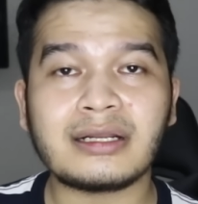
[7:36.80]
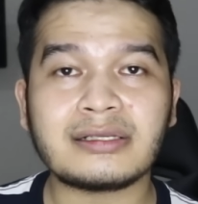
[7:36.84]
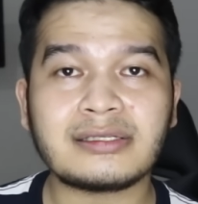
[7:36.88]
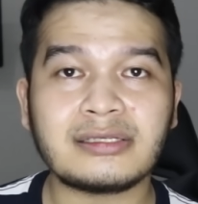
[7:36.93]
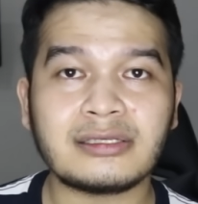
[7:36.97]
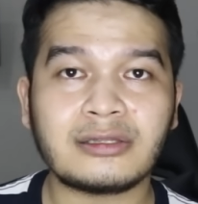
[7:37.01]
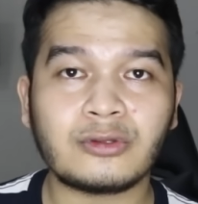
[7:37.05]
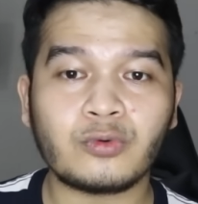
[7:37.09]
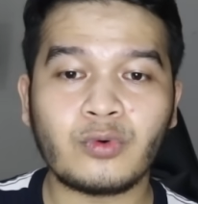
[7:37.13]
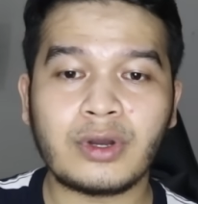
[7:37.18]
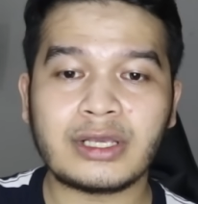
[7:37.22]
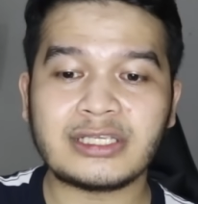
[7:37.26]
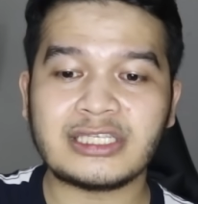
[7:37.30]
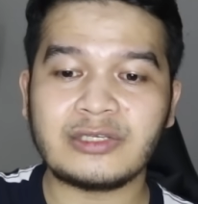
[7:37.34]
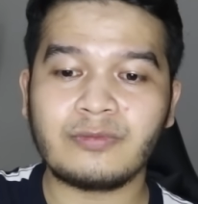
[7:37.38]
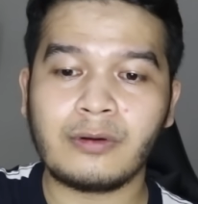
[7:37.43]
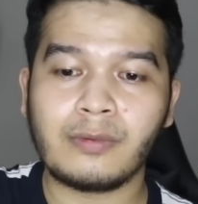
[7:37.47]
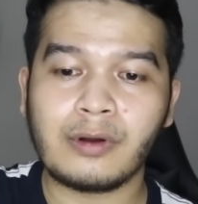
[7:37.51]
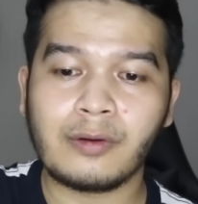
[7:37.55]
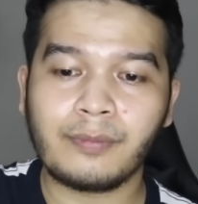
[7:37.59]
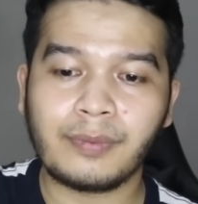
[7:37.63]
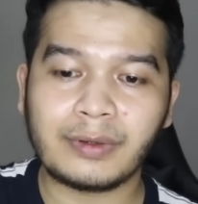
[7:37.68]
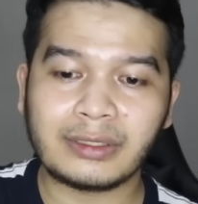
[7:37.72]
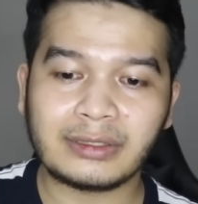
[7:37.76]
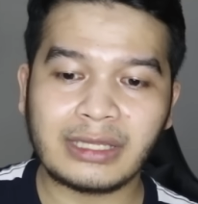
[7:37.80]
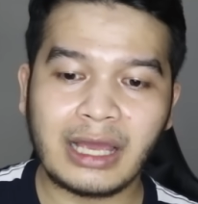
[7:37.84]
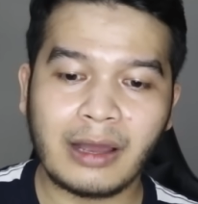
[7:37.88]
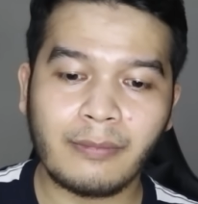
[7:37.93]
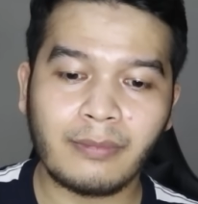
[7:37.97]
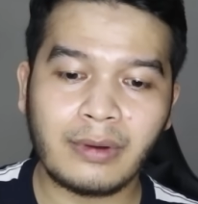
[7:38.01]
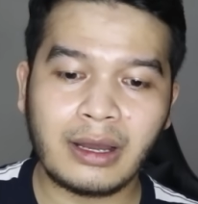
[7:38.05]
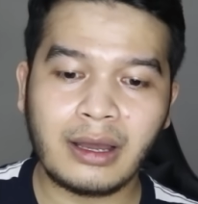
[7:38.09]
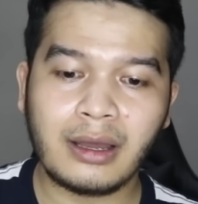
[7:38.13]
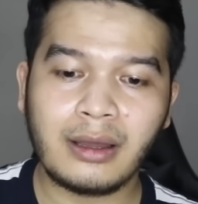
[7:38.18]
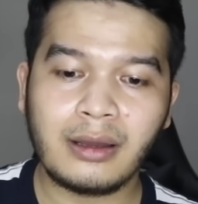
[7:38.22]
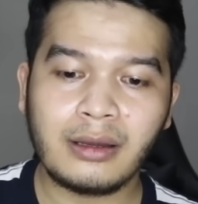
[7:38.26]
dari situasi babak
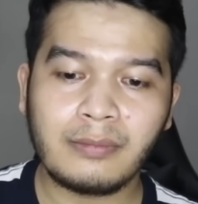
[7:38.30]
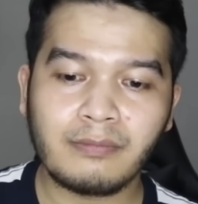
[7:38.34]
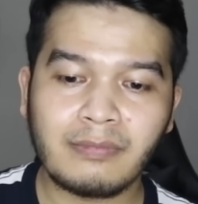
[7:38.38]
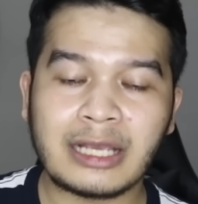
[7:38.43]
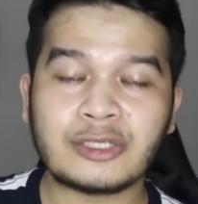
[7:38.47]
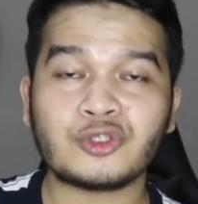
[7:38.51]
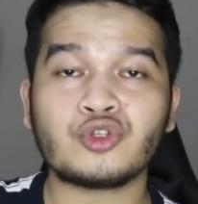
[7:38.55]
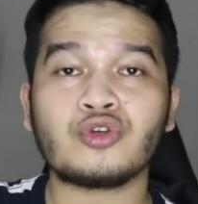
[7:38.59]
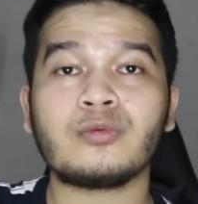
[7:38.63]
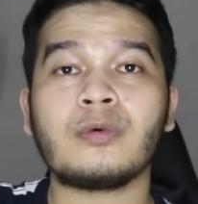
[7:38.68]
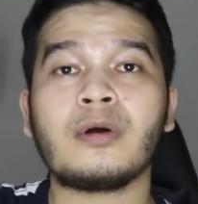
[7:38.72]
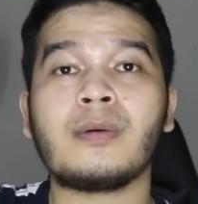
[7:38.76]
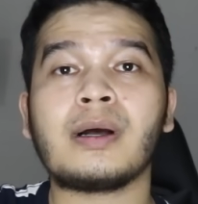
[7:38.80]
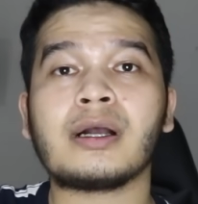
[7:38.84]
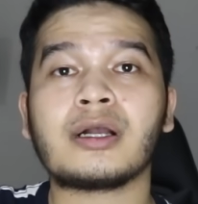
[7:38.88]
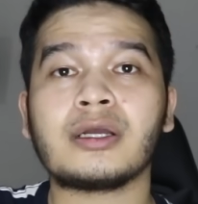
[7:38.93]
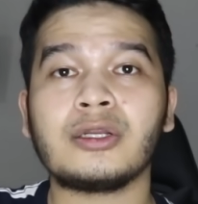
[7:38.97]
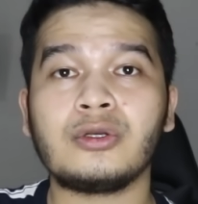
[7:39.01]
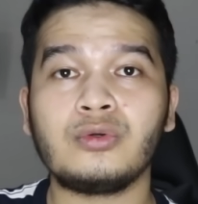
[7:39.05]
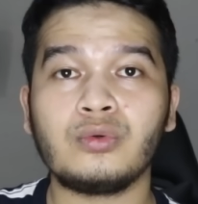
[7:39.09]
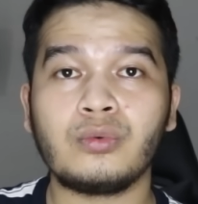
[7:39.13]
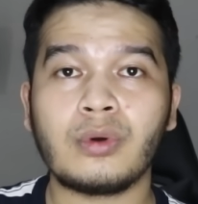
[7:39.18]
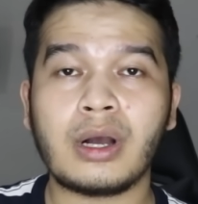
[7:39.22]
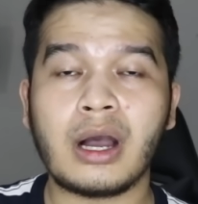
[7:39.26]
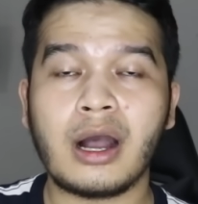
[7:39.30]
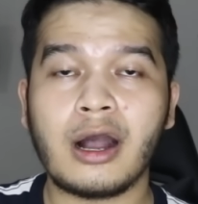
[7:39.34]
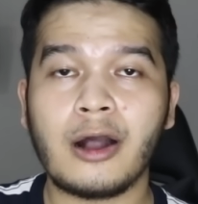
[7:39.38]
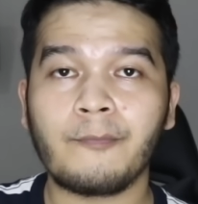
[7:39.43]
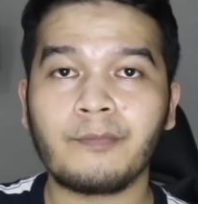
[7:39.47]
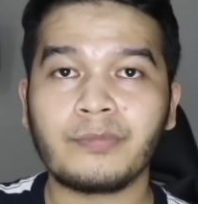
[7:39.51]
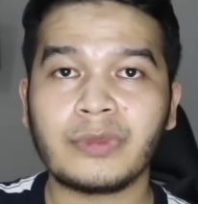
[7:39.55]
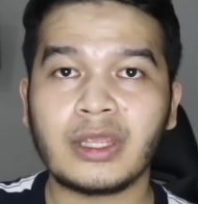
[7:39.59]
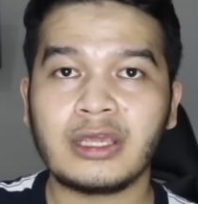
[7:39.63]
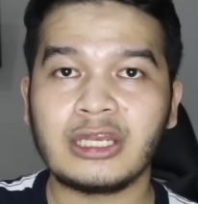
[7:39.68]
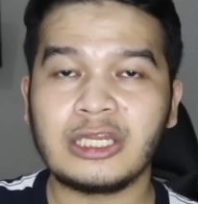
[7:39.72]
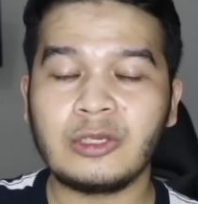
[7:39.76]
pertama masuk babak
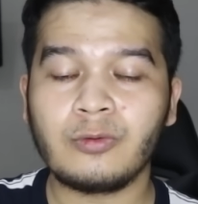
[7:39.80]
kedua.